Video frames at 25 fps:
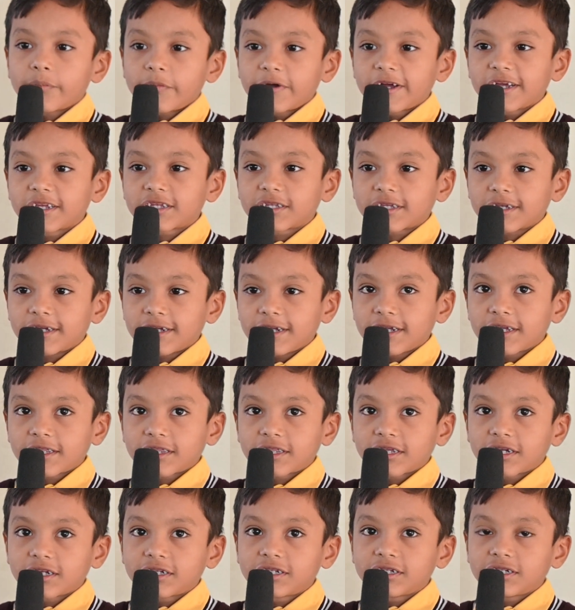बस
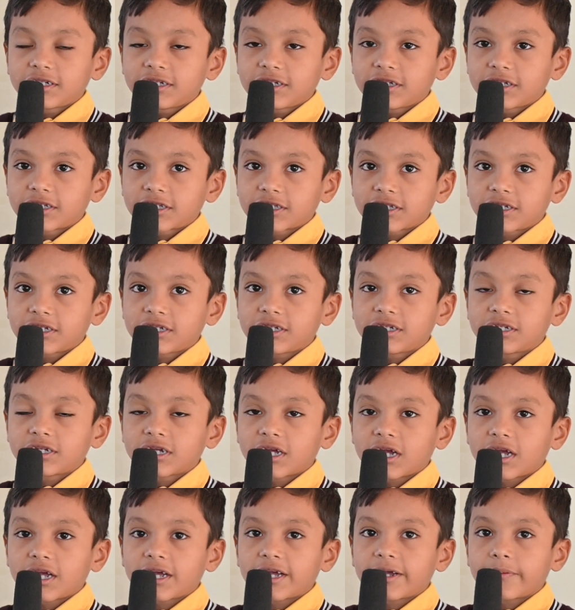इतनी सी
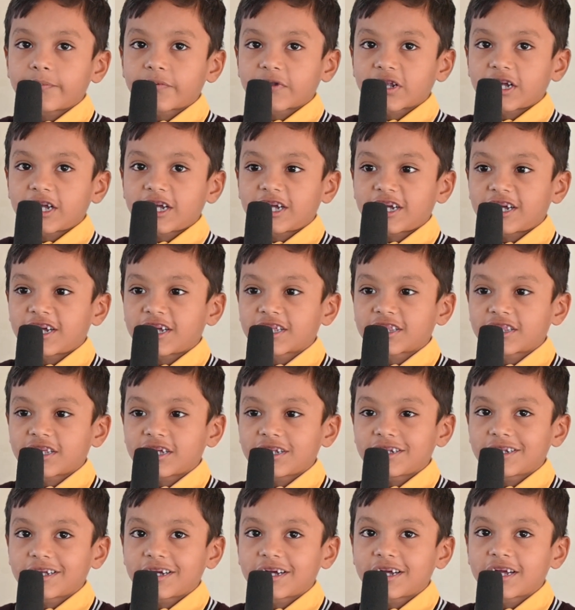है
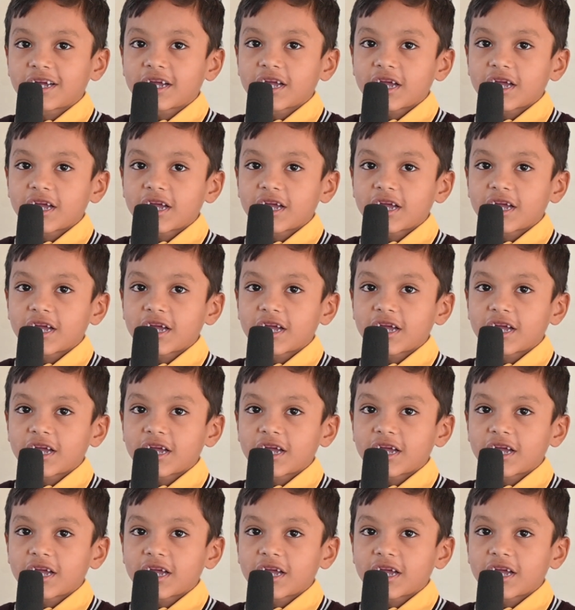प्रार्थना